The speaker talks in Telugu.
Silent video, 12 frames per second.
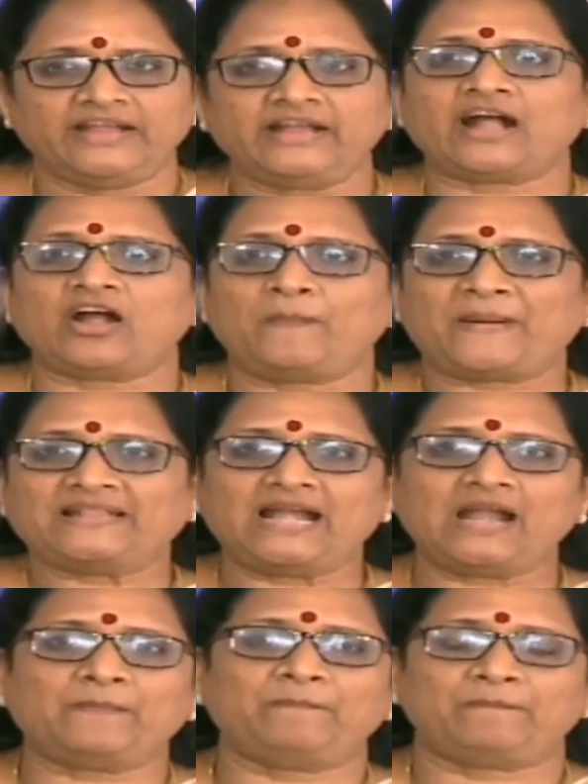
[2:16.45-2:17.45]
ఇంకొక
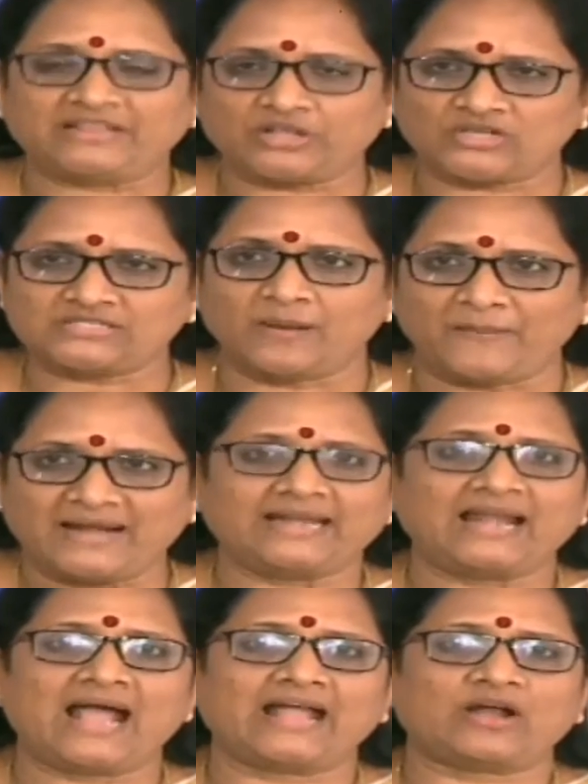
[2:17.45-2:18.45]
పదేళ్ల పది రోజుల పాటు
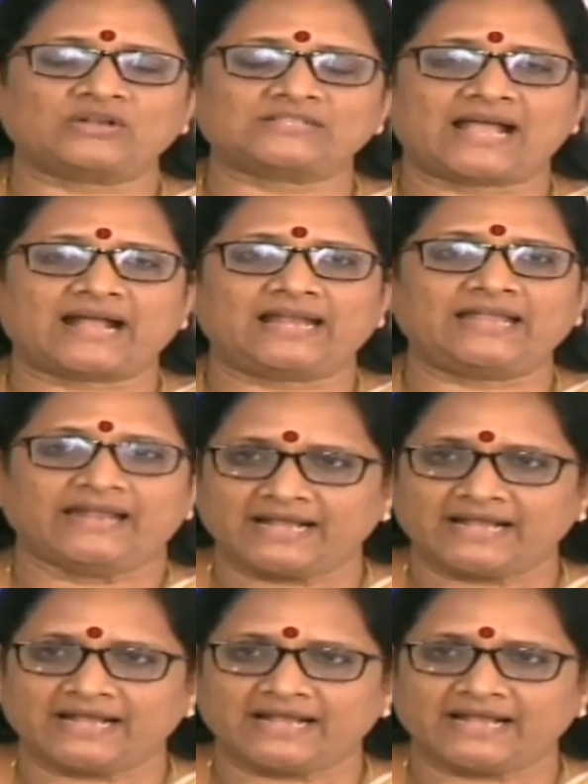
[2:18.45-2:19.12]
ఇలాగే కొనసాగాలి